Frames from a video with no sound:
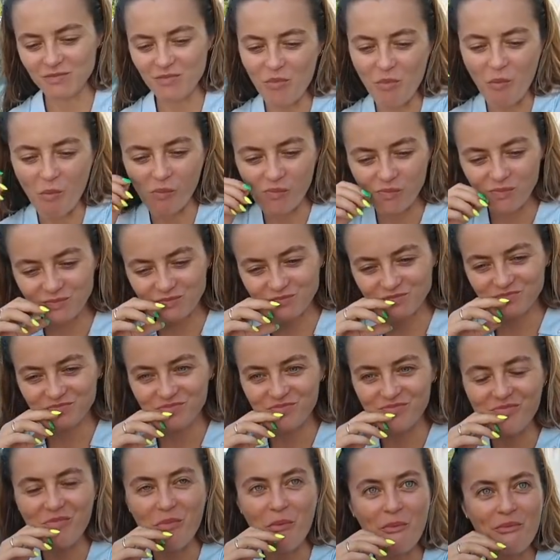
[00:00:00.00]
Эвиан мы
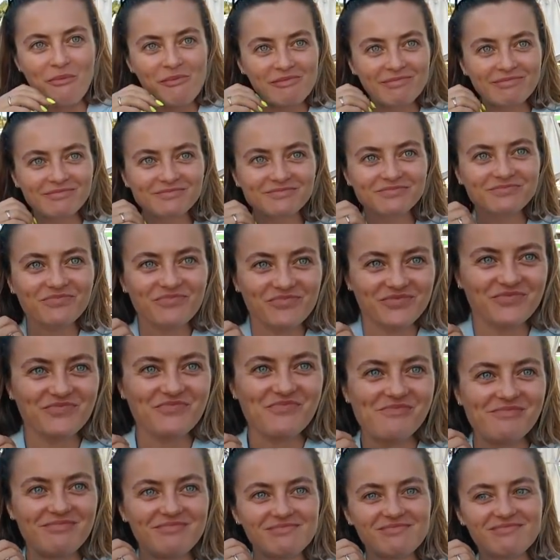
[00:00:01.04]
пьем водичку,
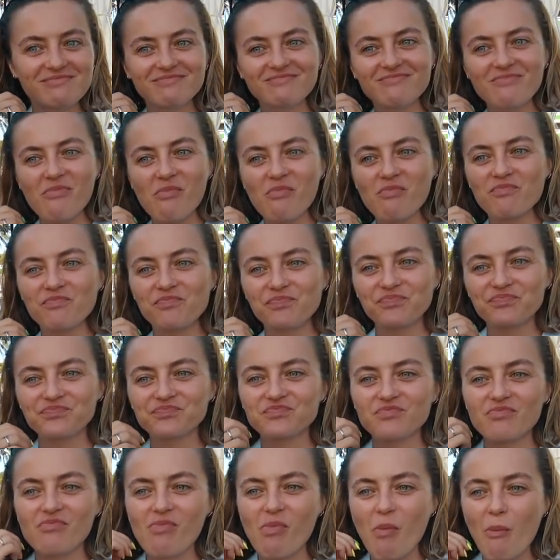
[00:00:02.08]
которая стоит, сколько она,
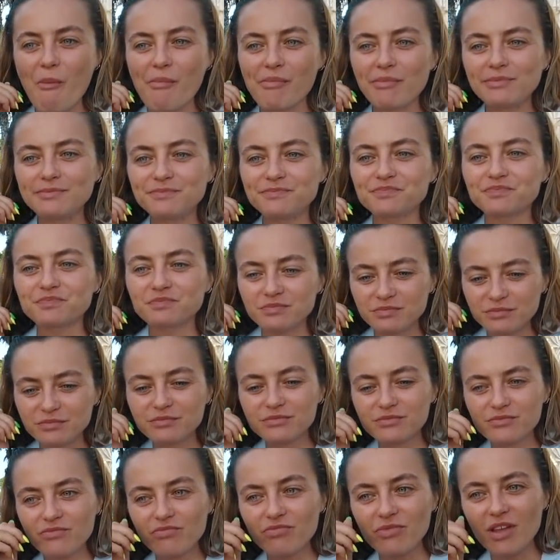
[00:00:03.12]
60 бат?
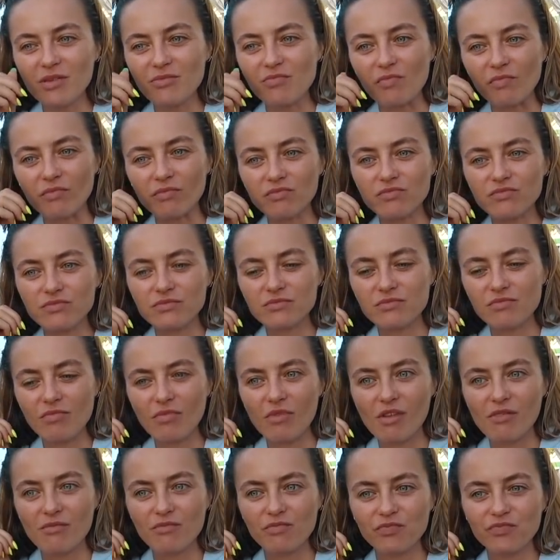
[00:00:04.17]
Вот такая
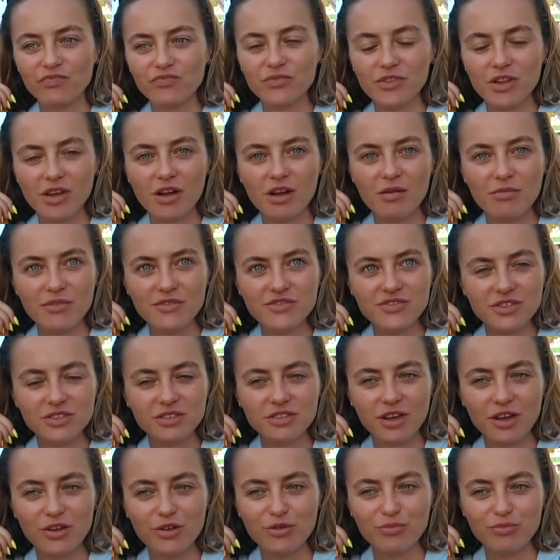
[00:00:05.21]
маленькая бутылочка. Да, мы
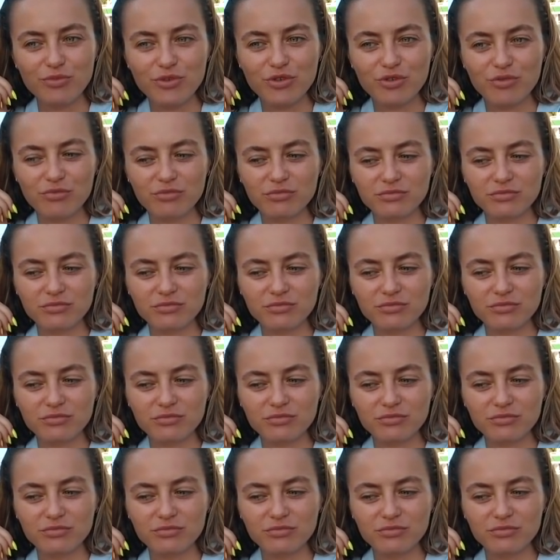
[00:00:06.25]
всегда ее пьем.